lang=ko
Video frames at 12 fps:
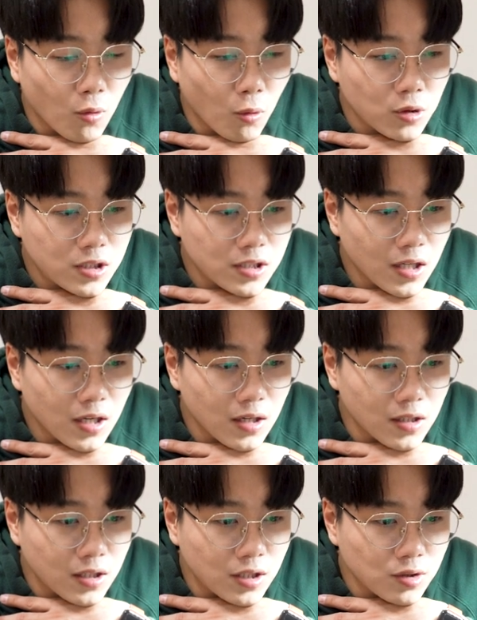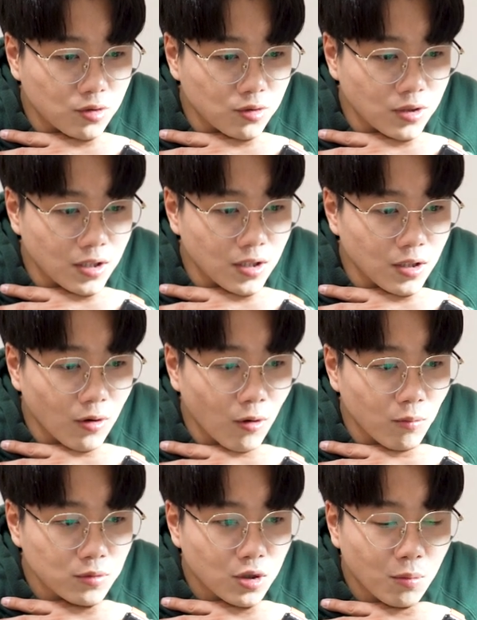OCR 기술이
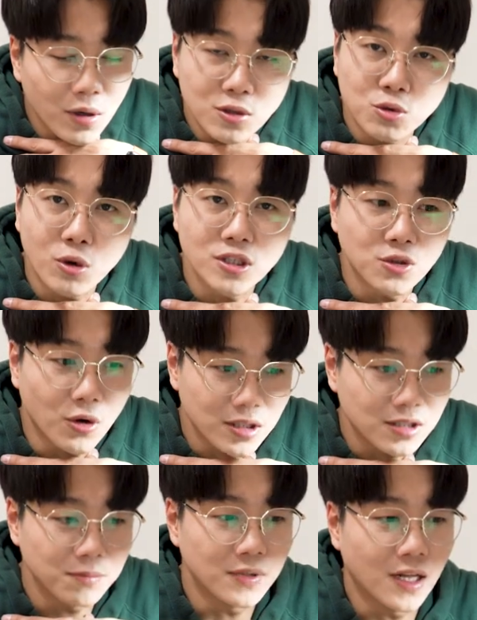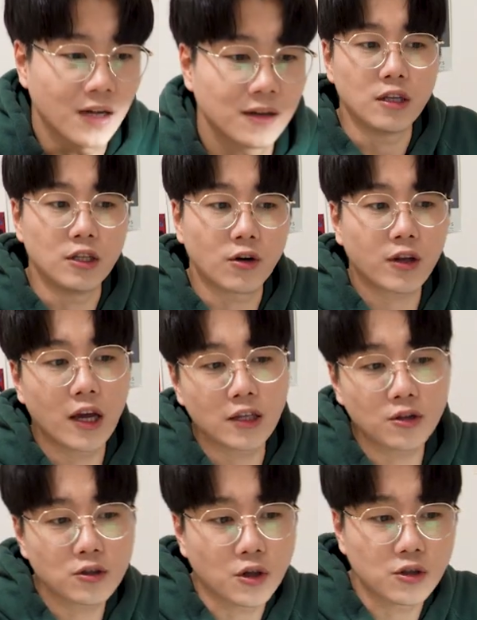엄청 많이 좋아진 것 같습니다 이렇게
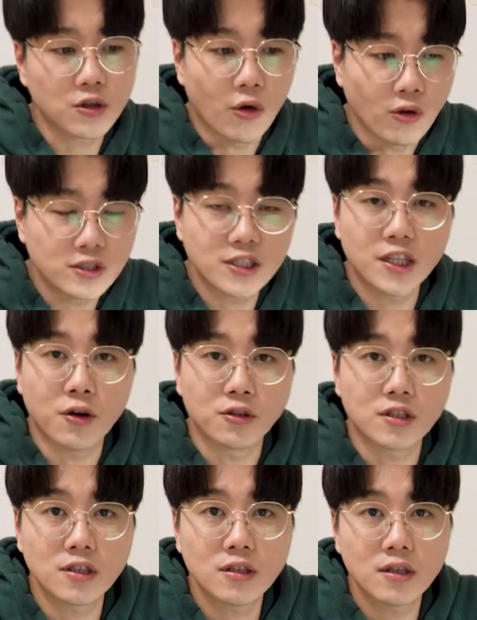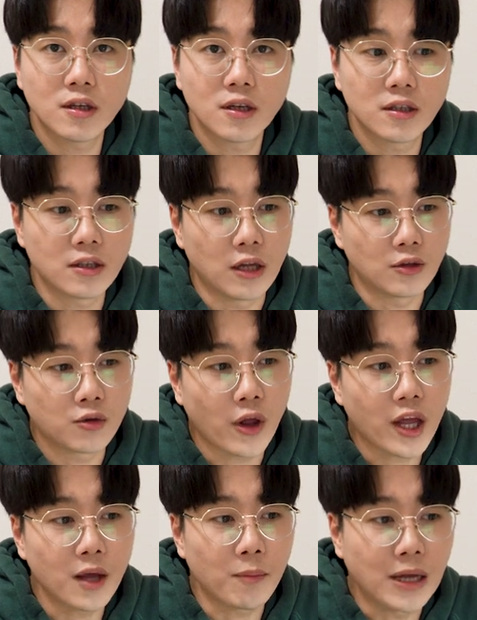해서 저는 어찌되었든 네,
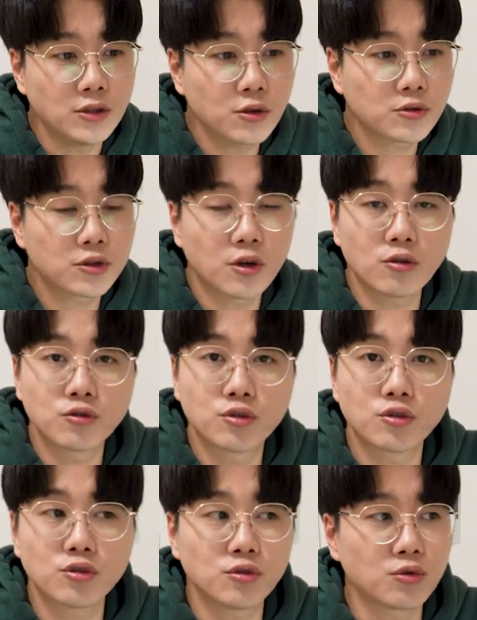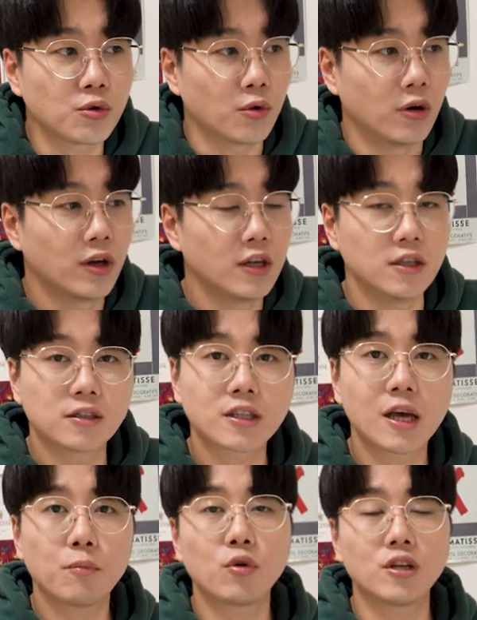되게 만족스러운 수준으로 이
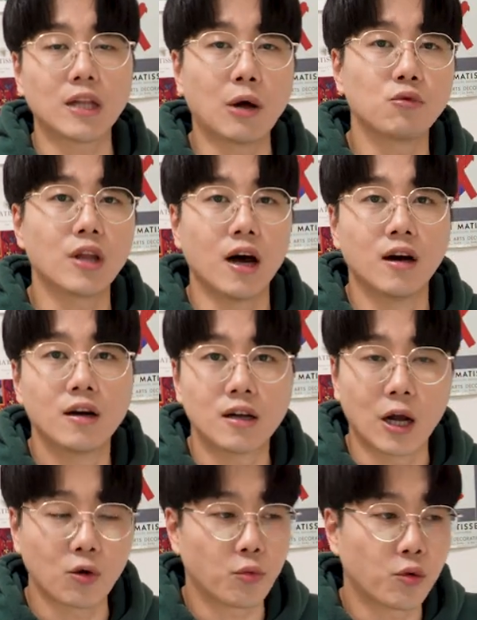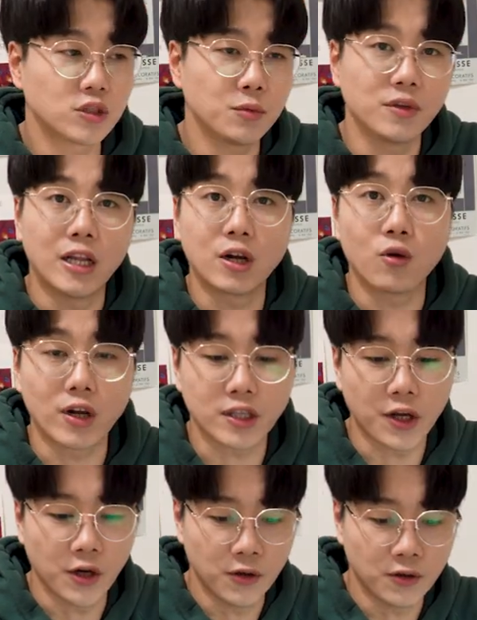스캔본이 나온다 라고 보시면 될 것
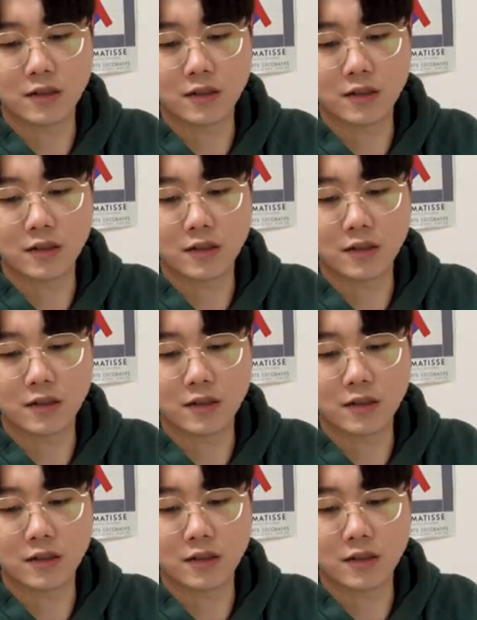같아요